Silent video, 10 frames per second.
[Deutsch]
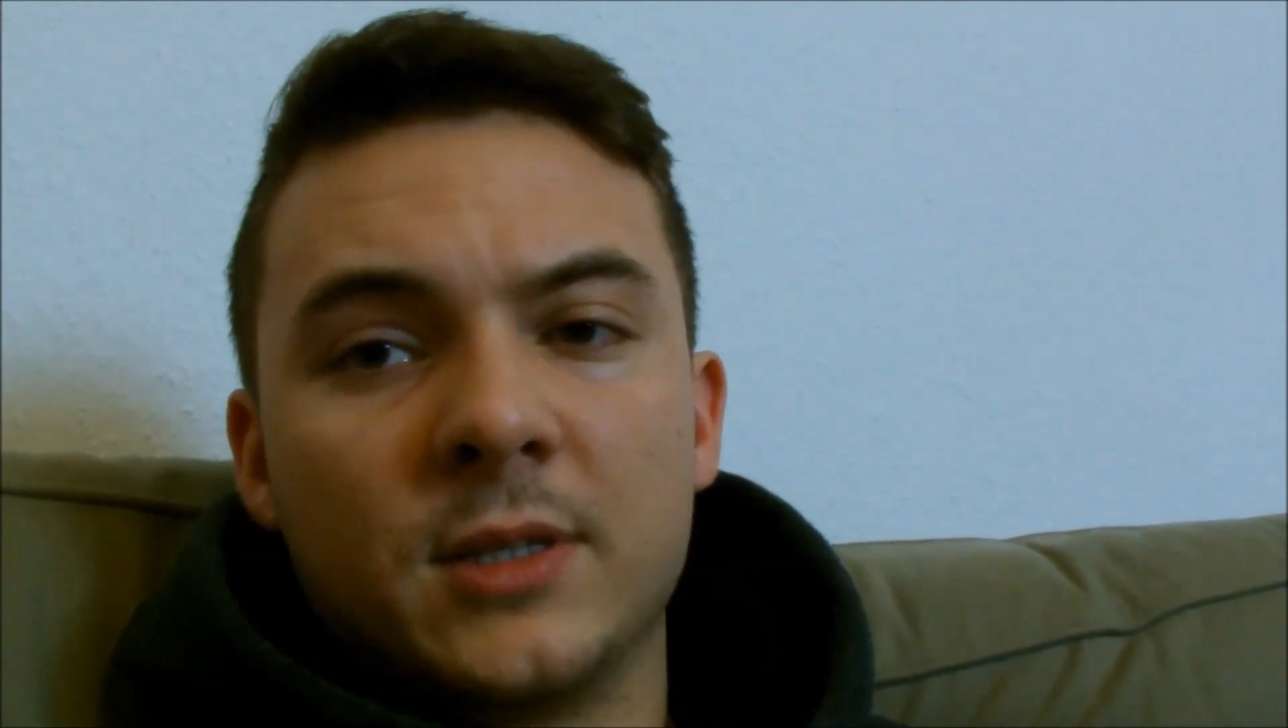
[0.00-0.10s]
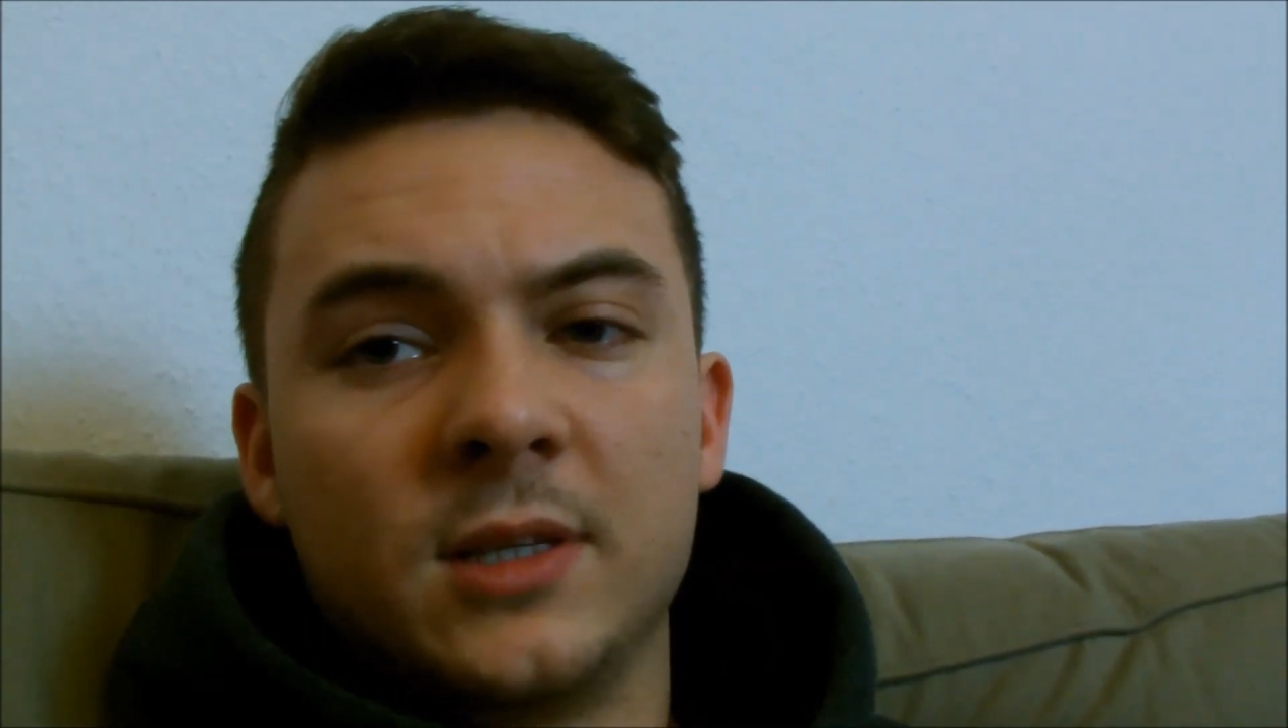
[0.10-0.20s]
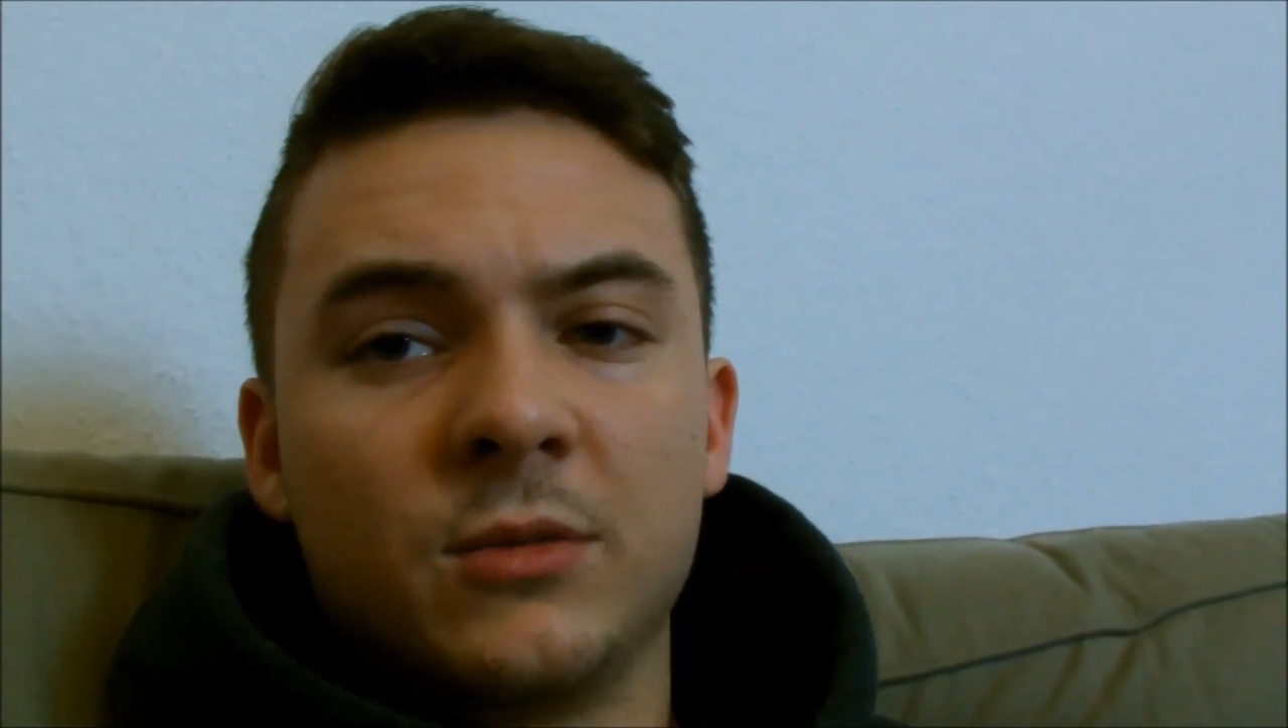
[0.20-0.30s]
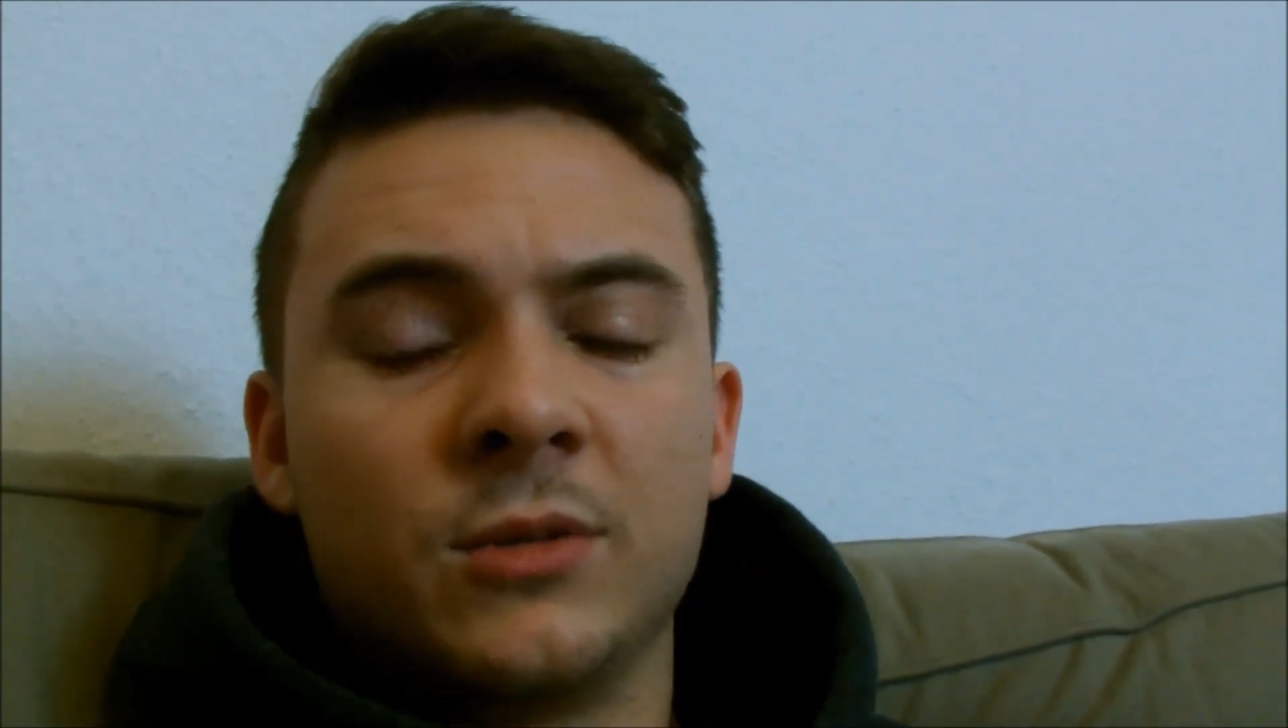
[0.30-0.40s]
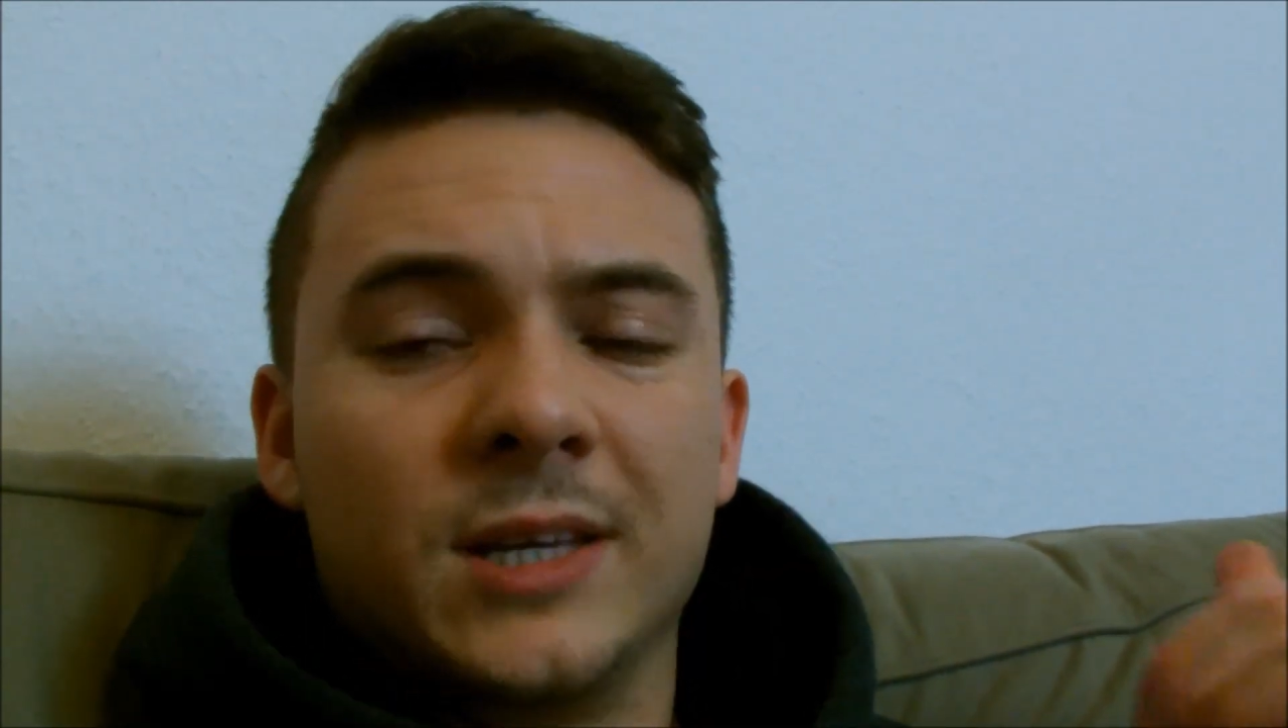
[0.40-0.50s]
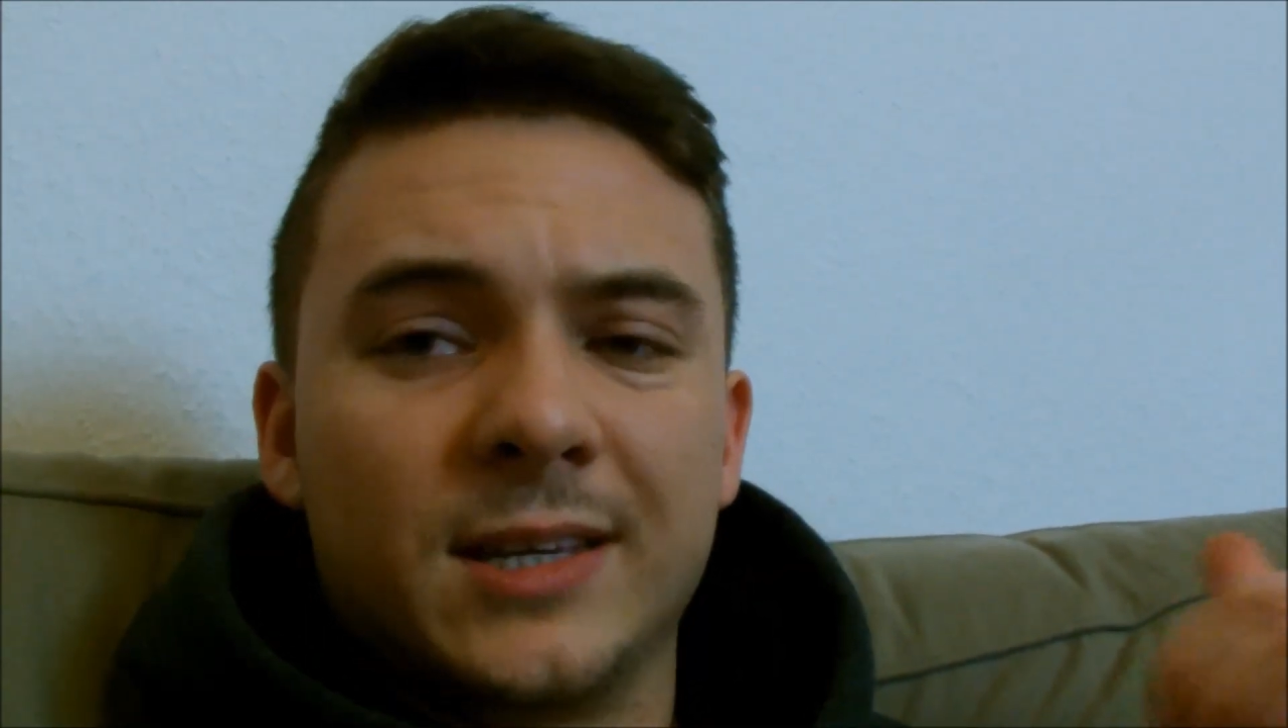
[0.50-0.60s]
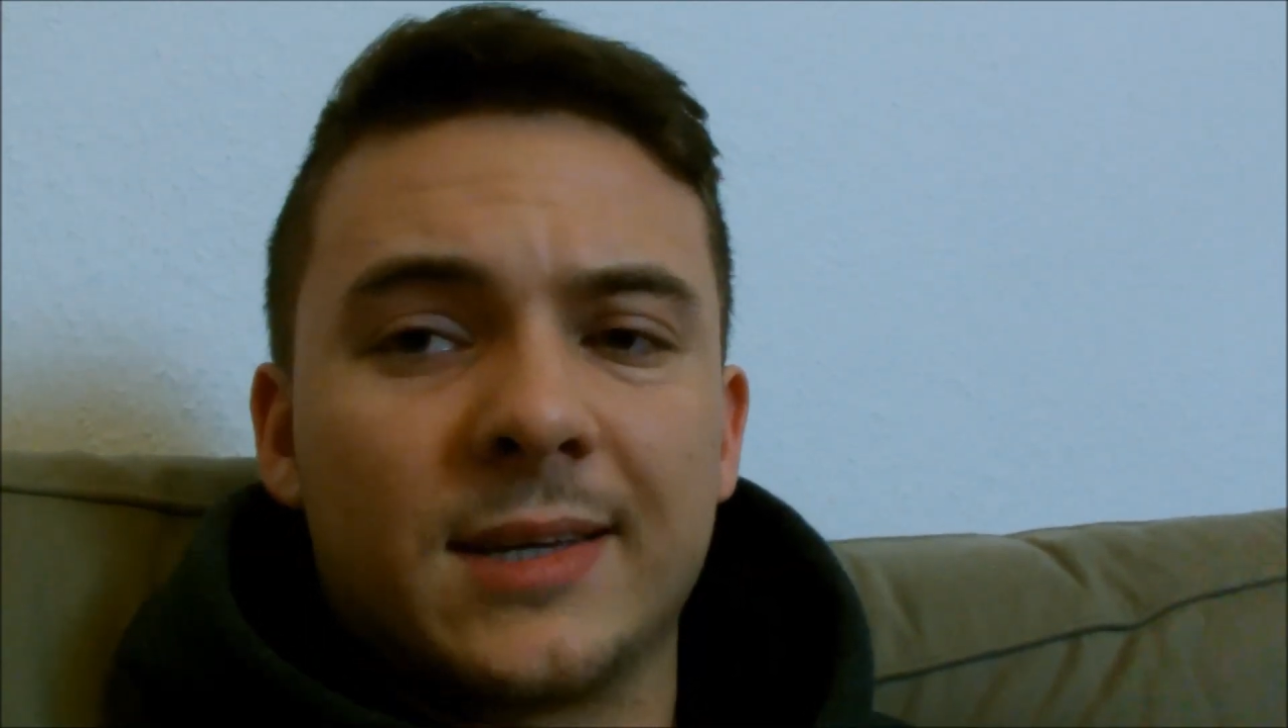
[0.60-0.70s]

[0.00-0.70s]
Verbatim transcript: nicht und ich